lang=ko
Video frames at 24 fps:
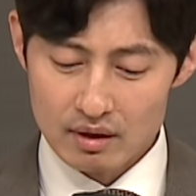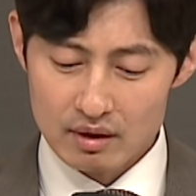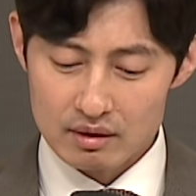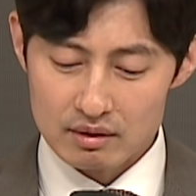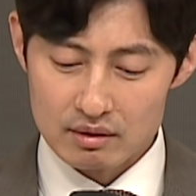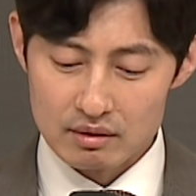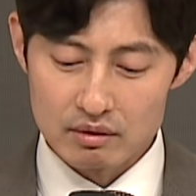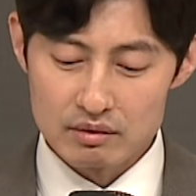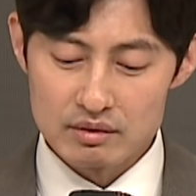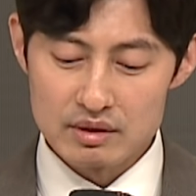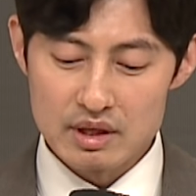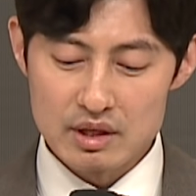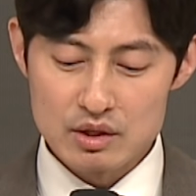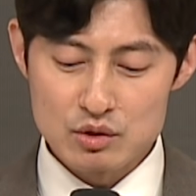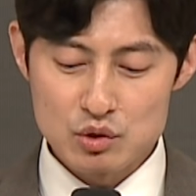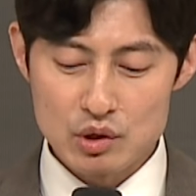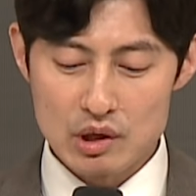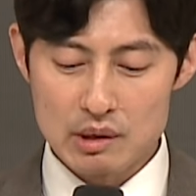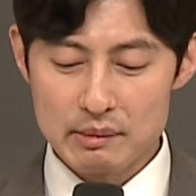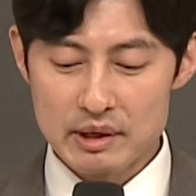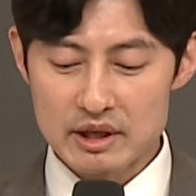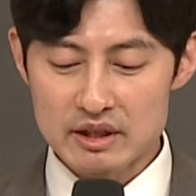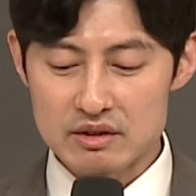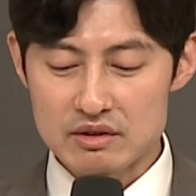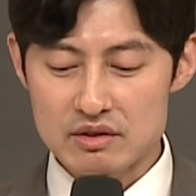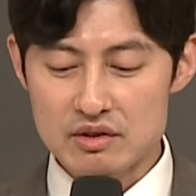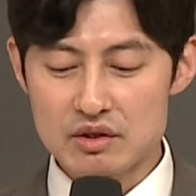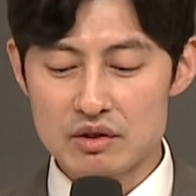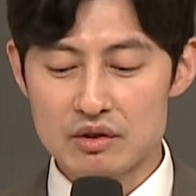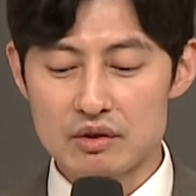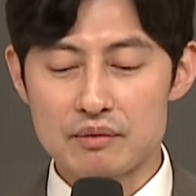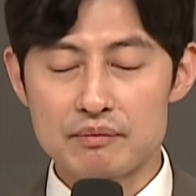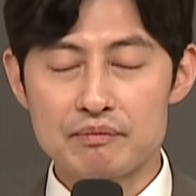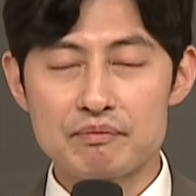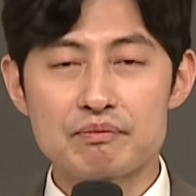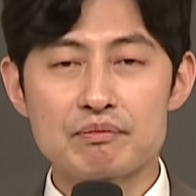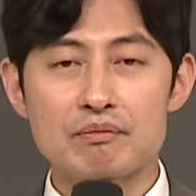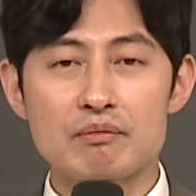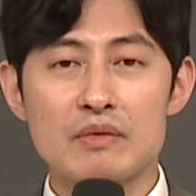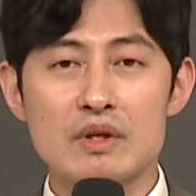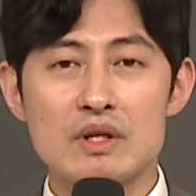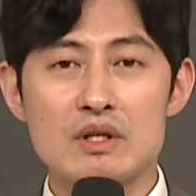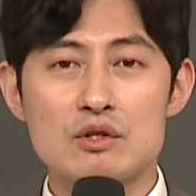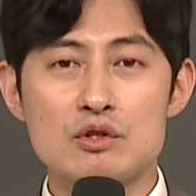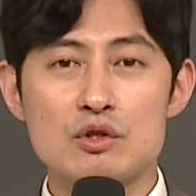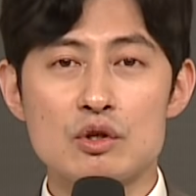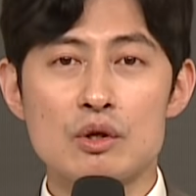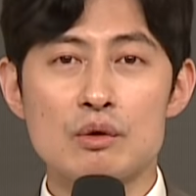그런데 이 쉐마는요,
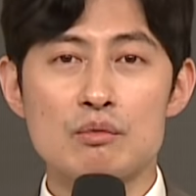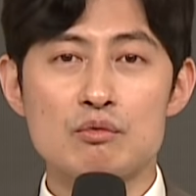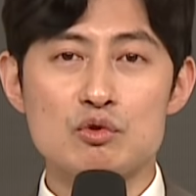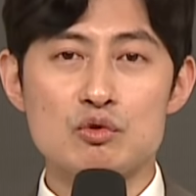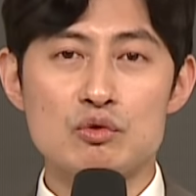이처럼